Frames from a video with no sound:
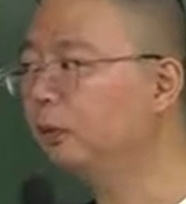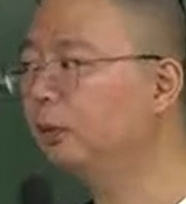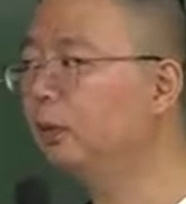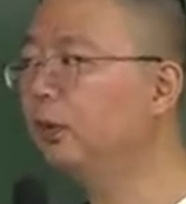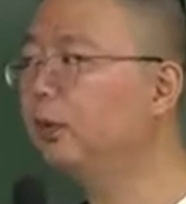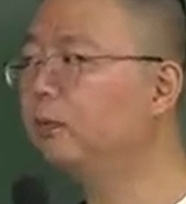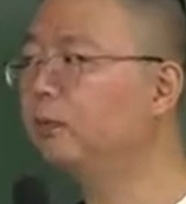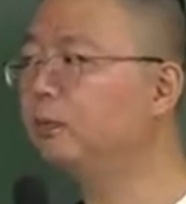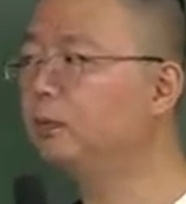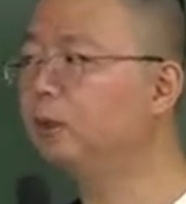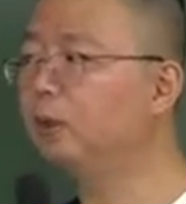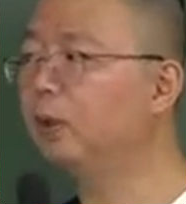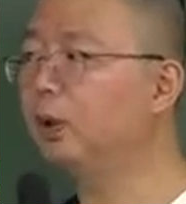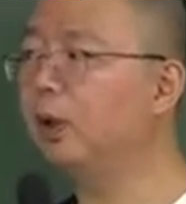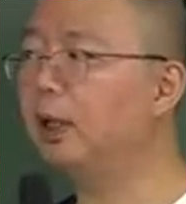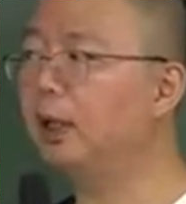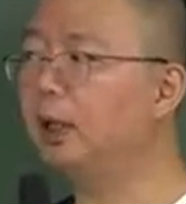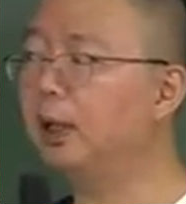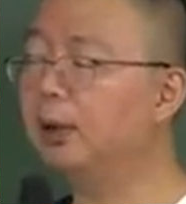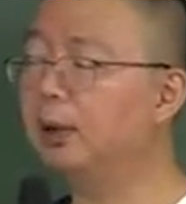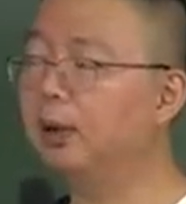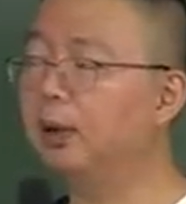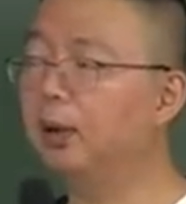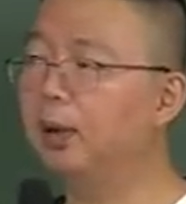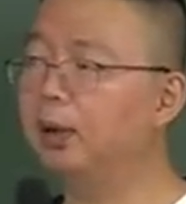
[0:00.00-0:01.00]
부,
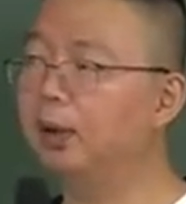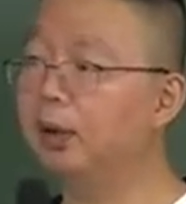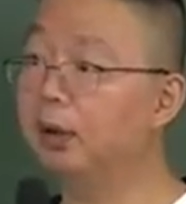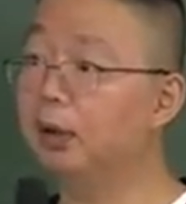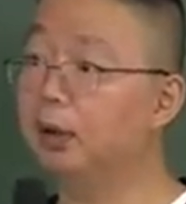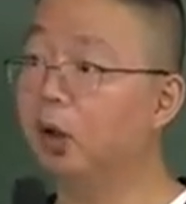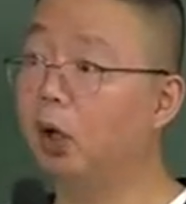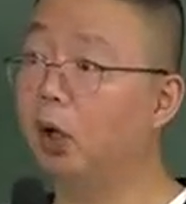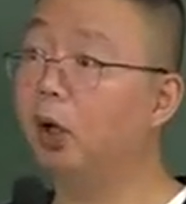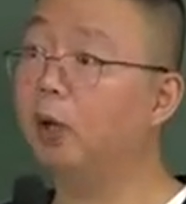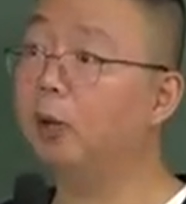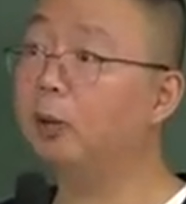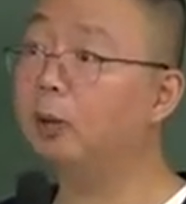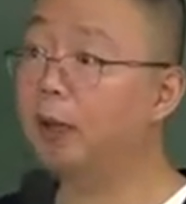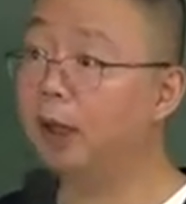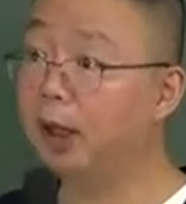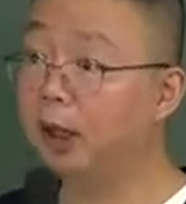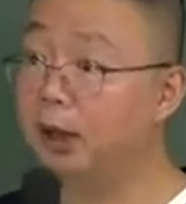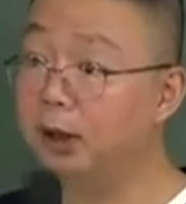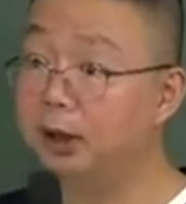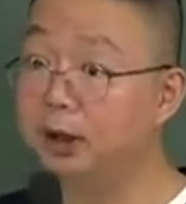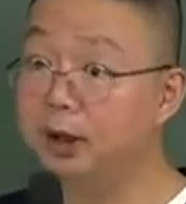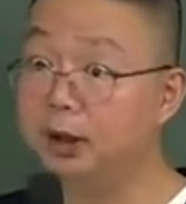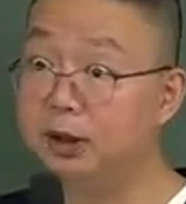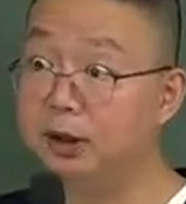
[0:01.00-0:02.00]
무허가로 어떤 영업을
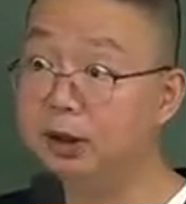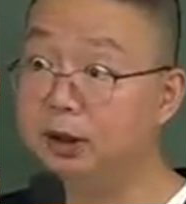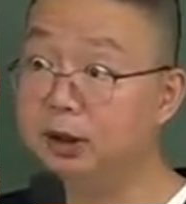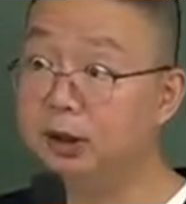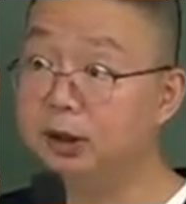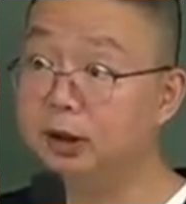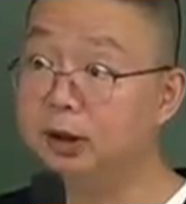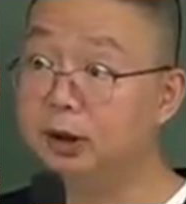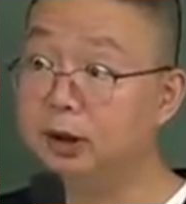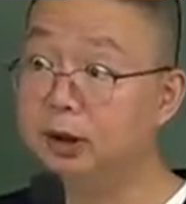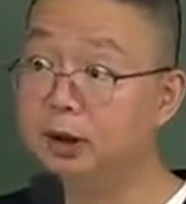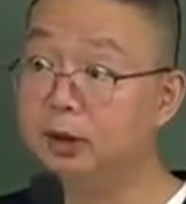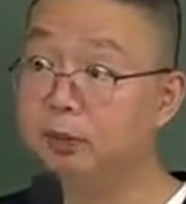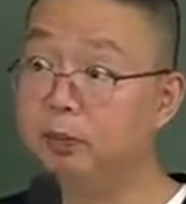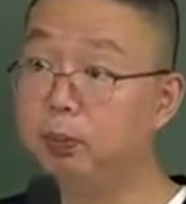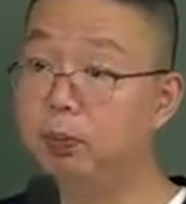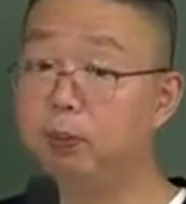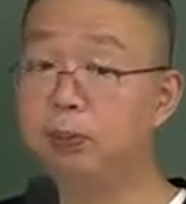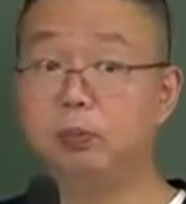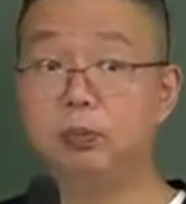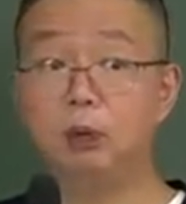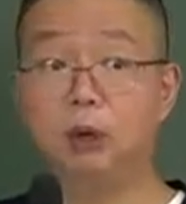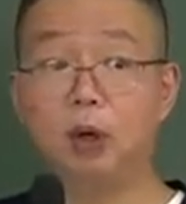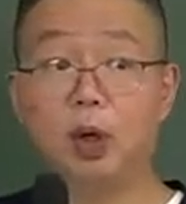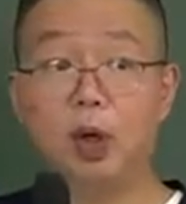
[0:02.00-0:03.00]
하는 그
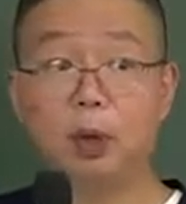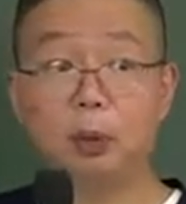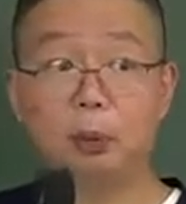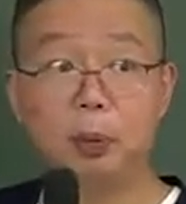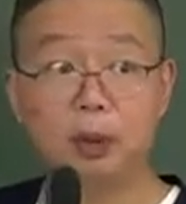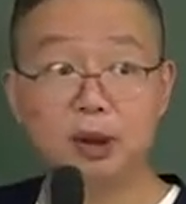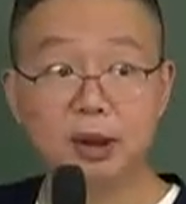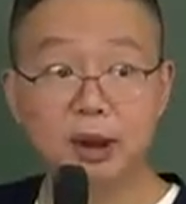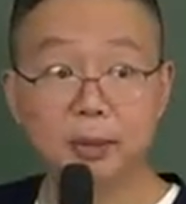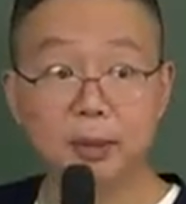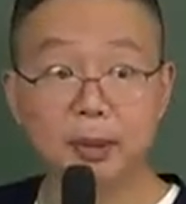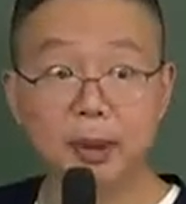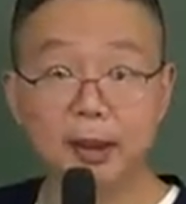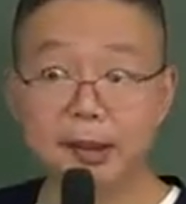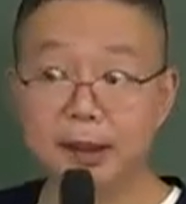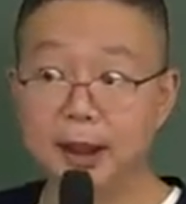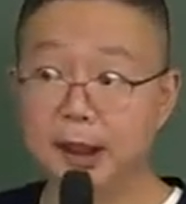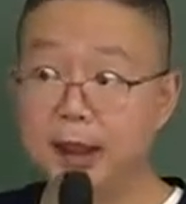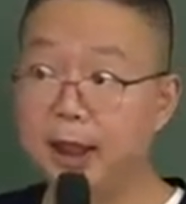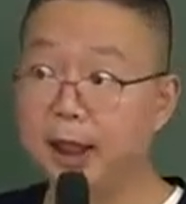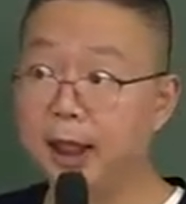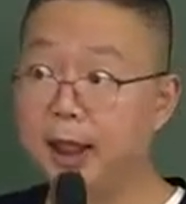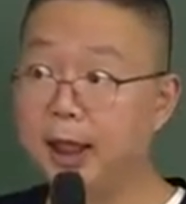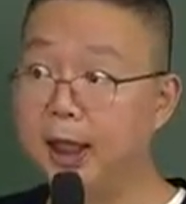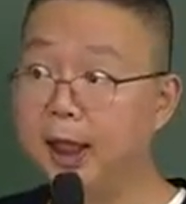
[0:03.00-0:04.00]
무허가
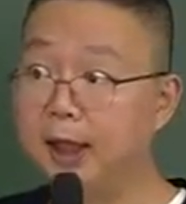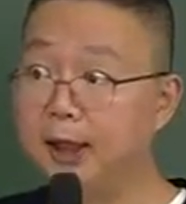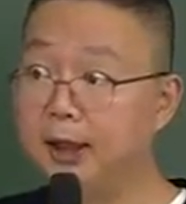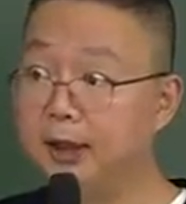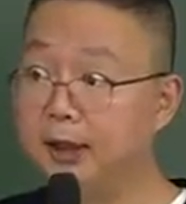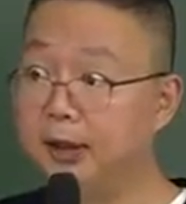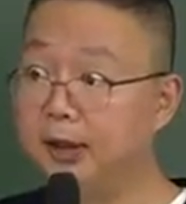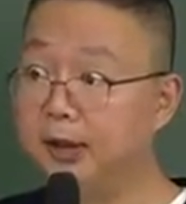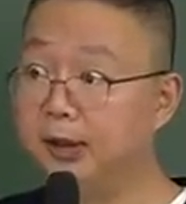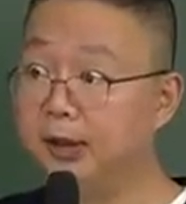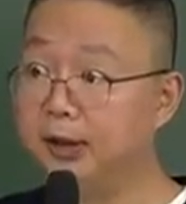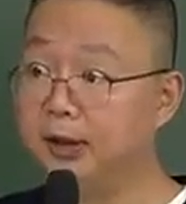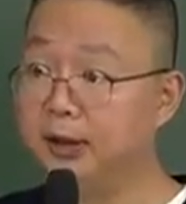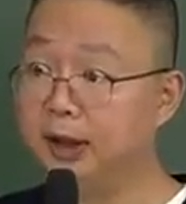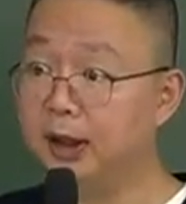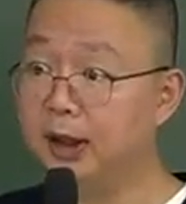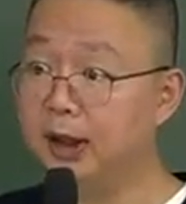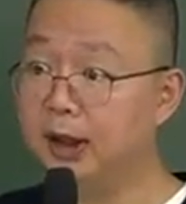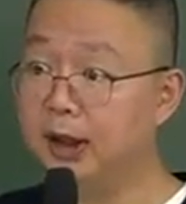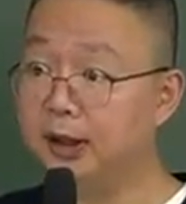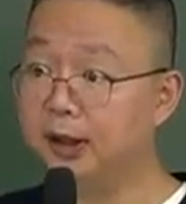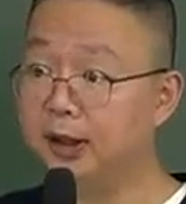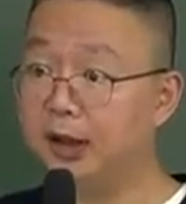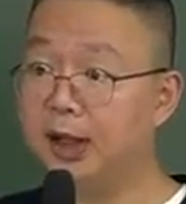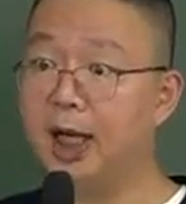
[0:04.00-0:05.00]
포장마차나 이런 것에
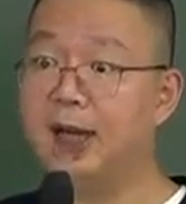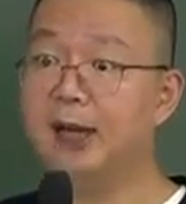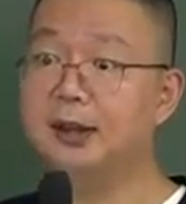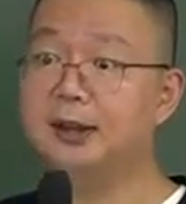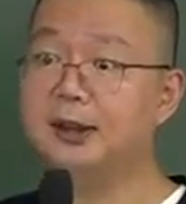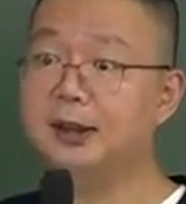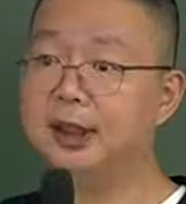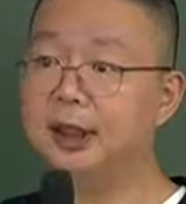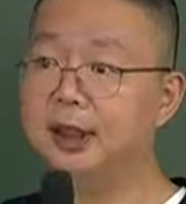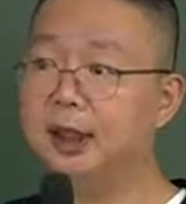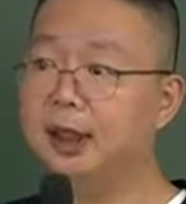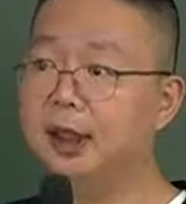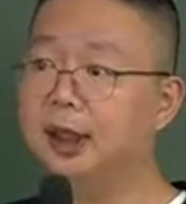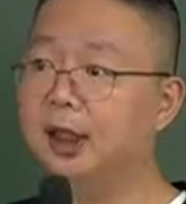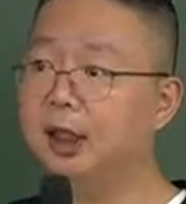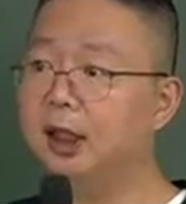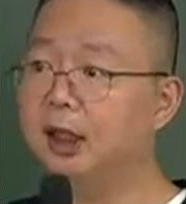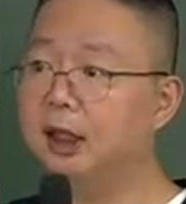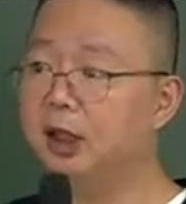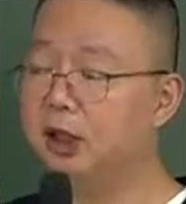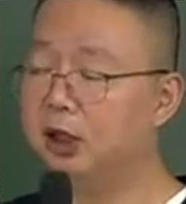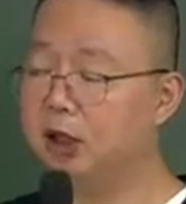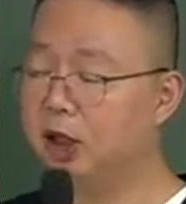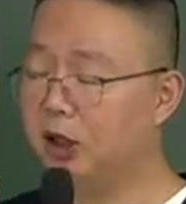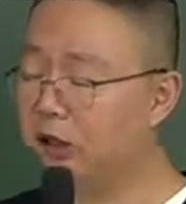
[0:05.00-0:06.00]
대해서 강제
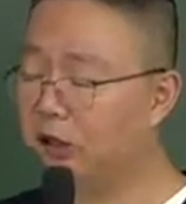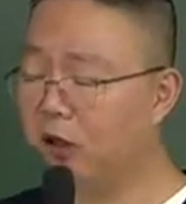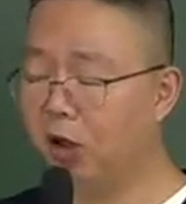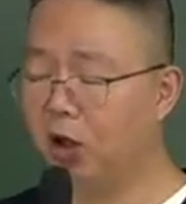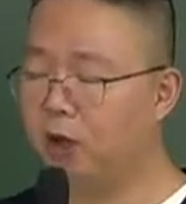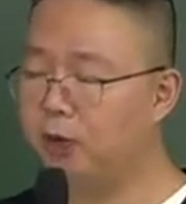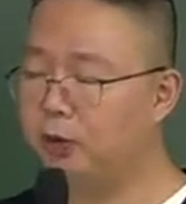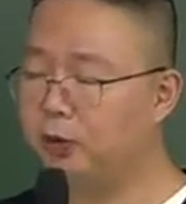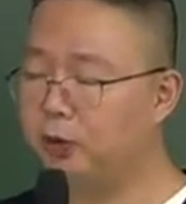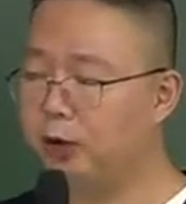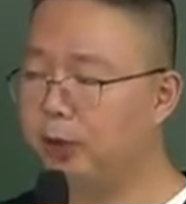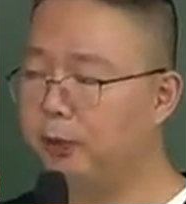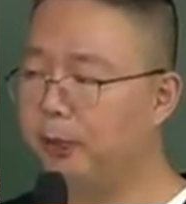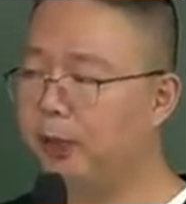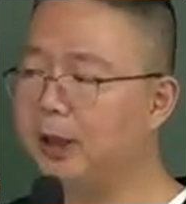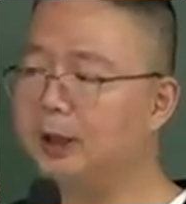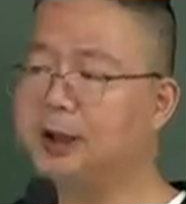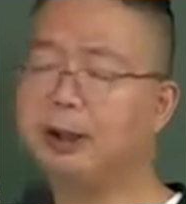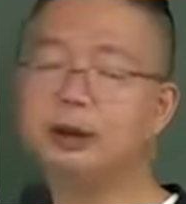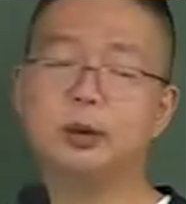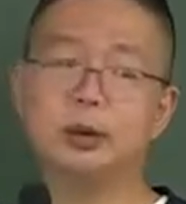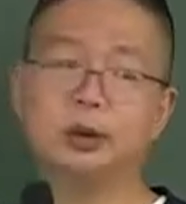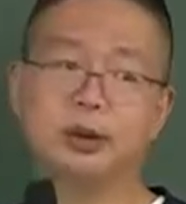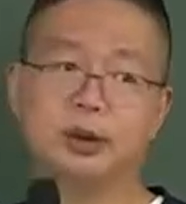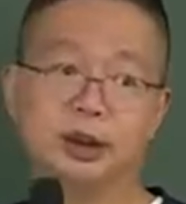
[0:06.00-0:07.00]
예, 영업소
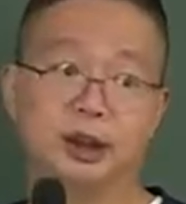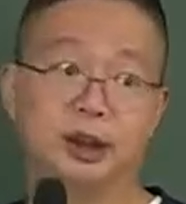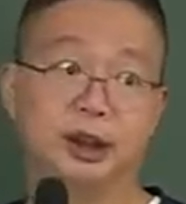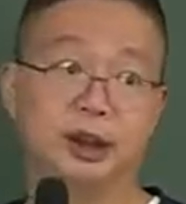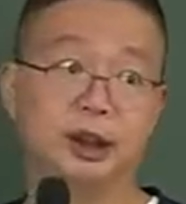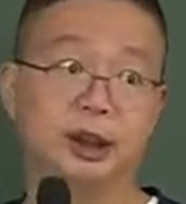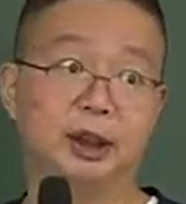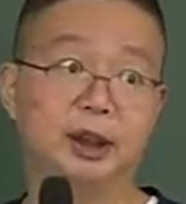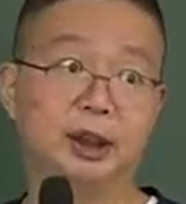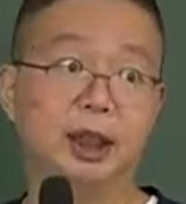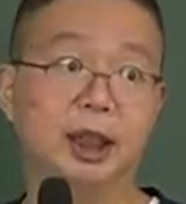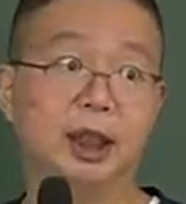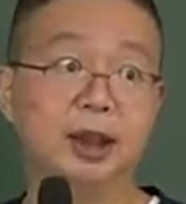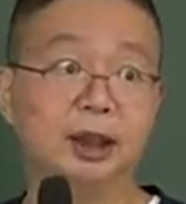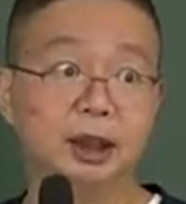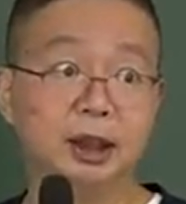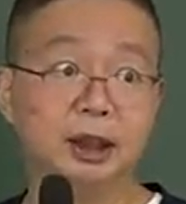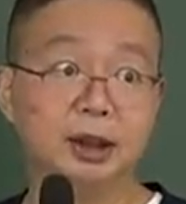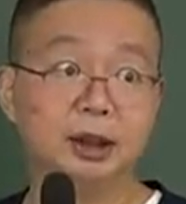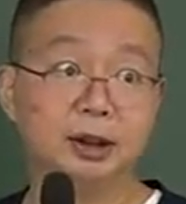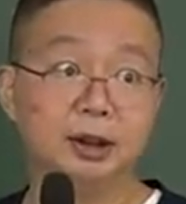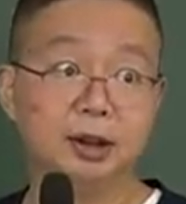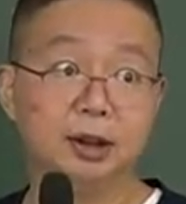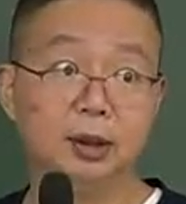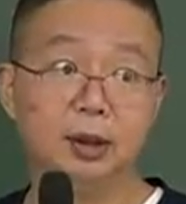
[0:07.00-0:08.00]
폐쇄 조치.
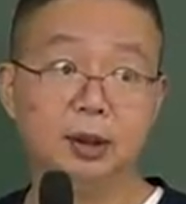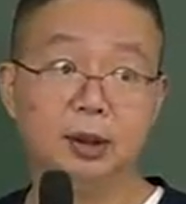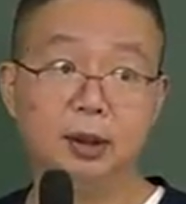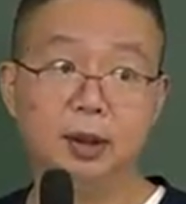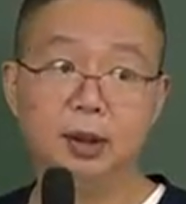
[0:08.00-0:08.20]
아시겠죠?